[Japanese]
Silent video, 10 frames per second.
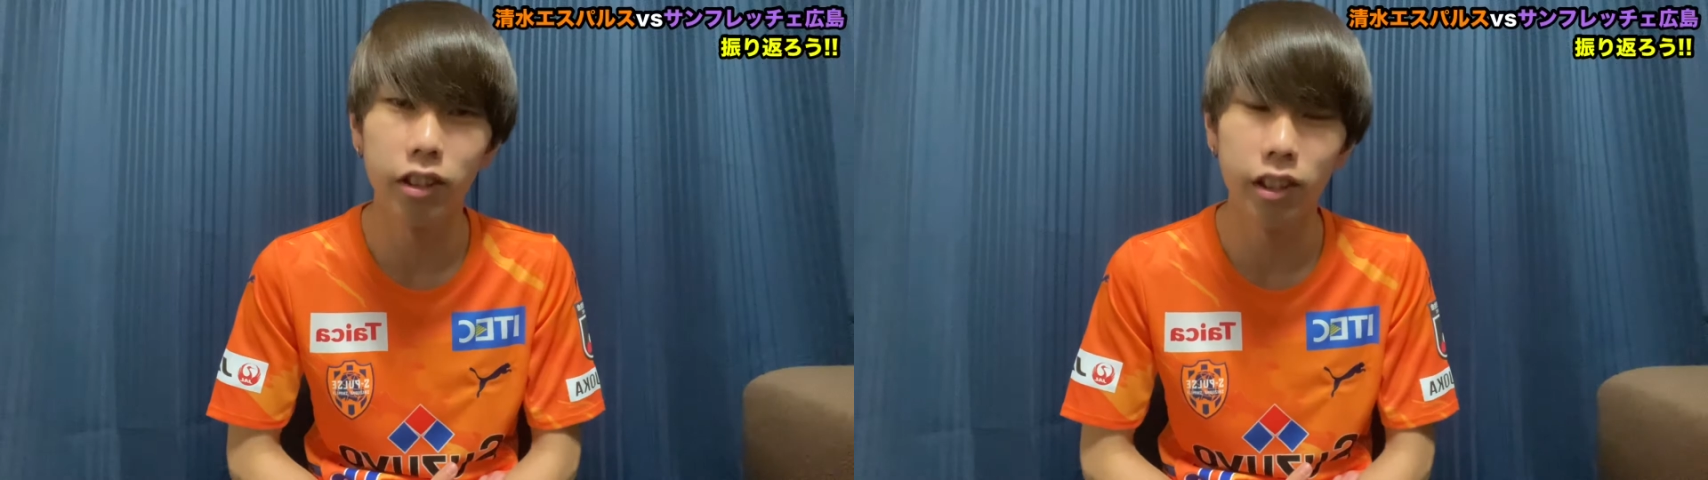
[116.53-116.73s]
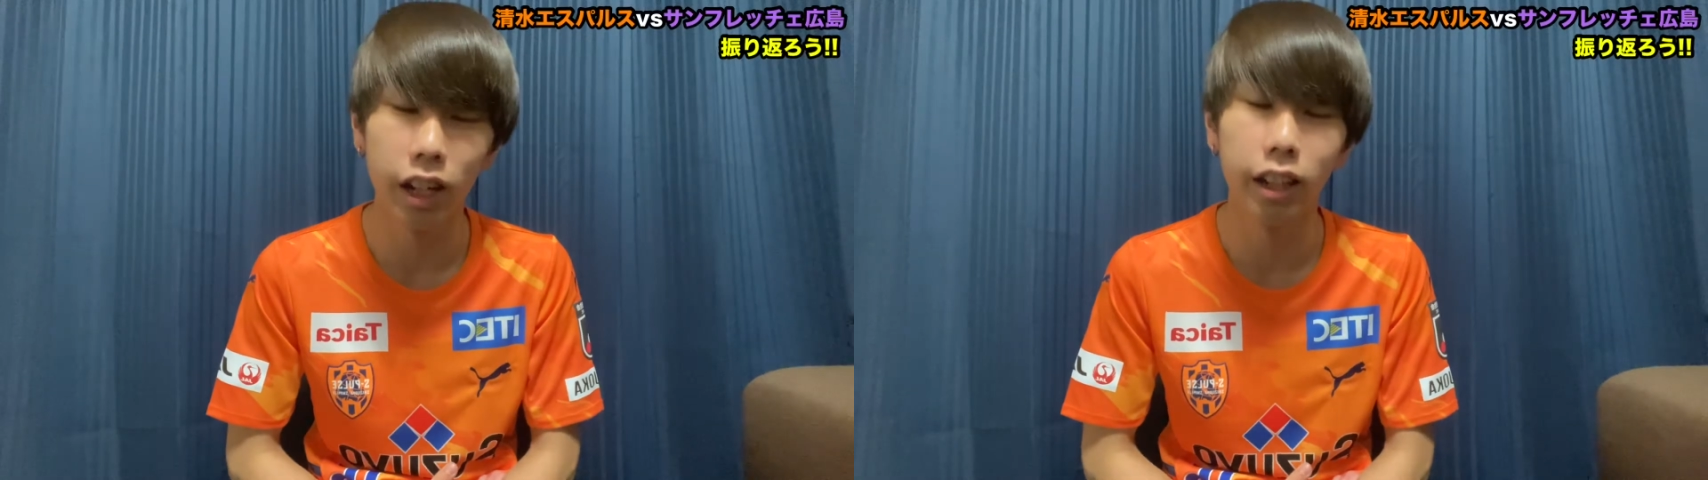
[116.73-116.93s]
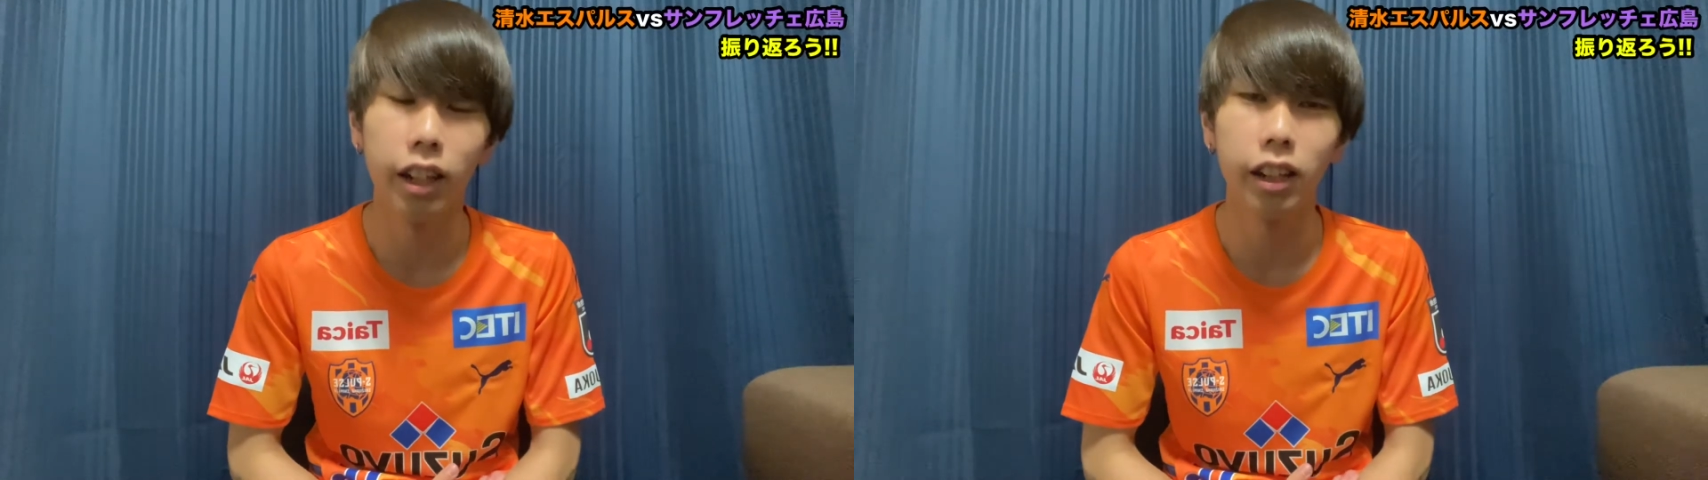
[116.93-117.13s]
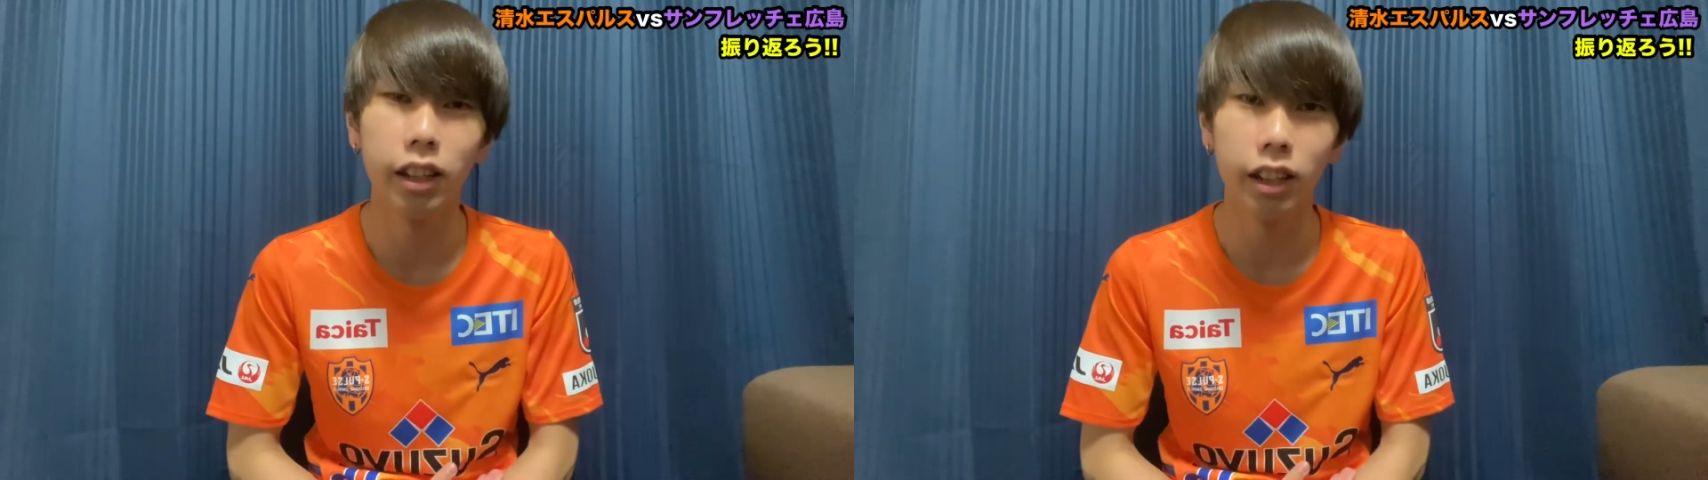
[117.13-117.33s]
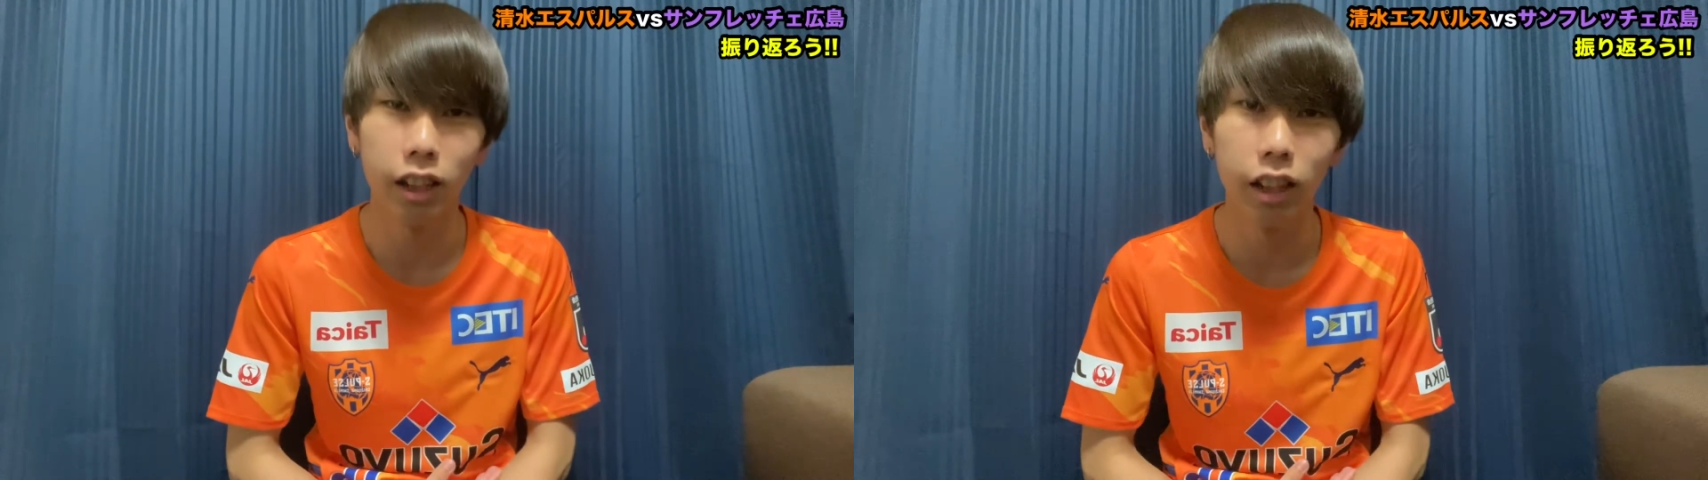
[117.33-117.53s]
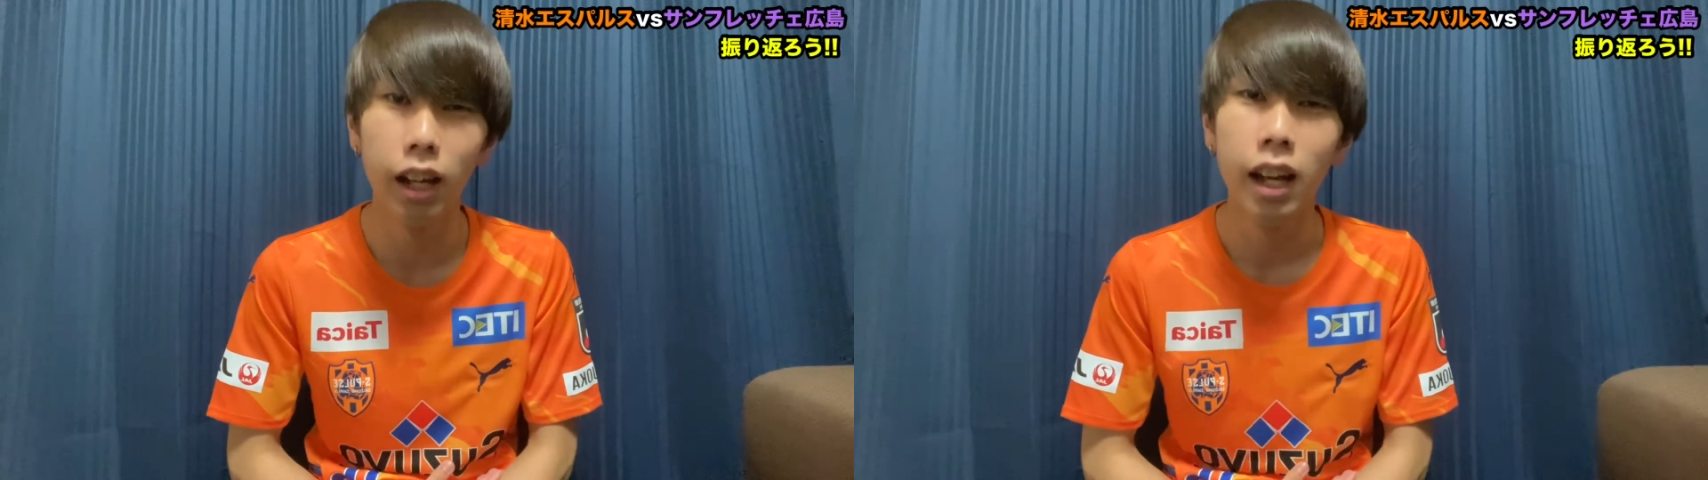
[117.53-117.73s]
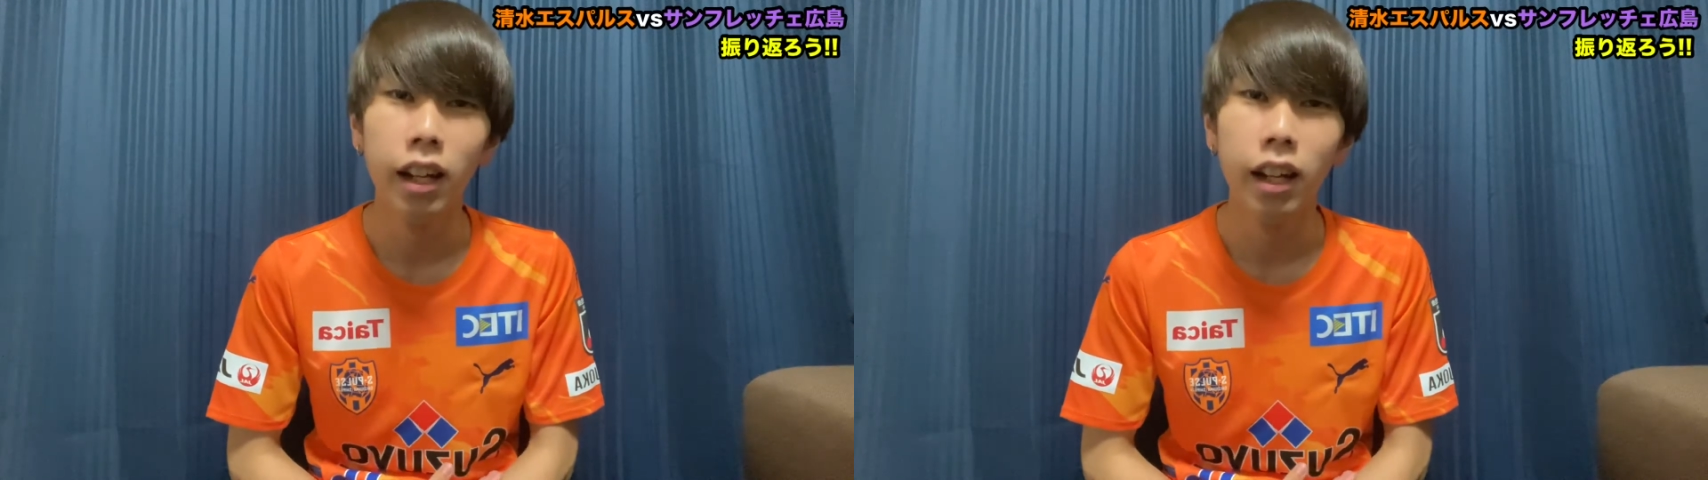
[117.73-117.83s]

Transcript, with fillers: 試合展開的に。